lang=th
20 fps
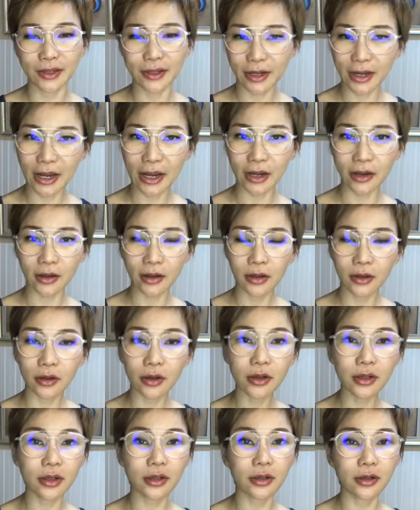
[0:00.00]
นะคะ
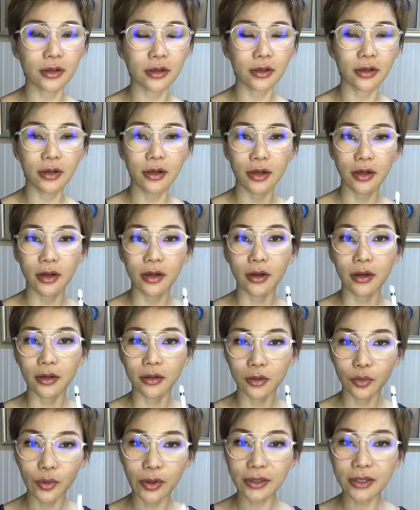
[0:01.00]
ก็คือ
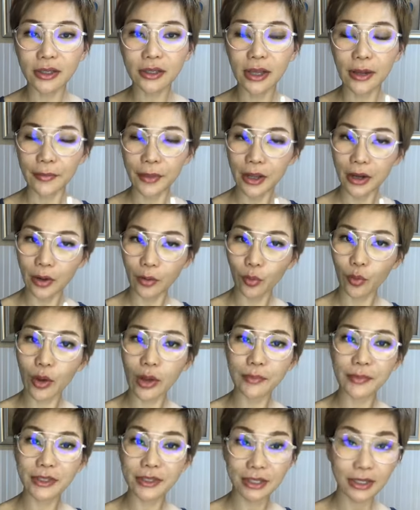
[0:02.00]
ตัวที่ทำให้เราอ้ว
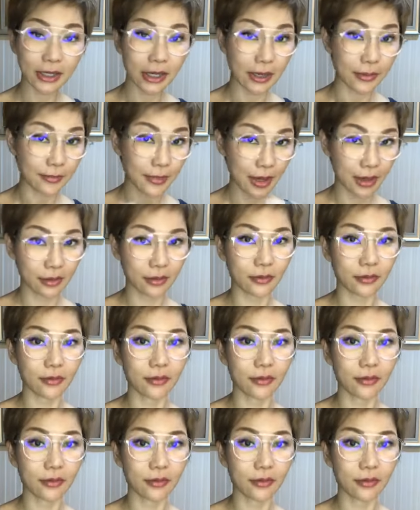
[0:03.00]
นไม่ใช่ไขมัน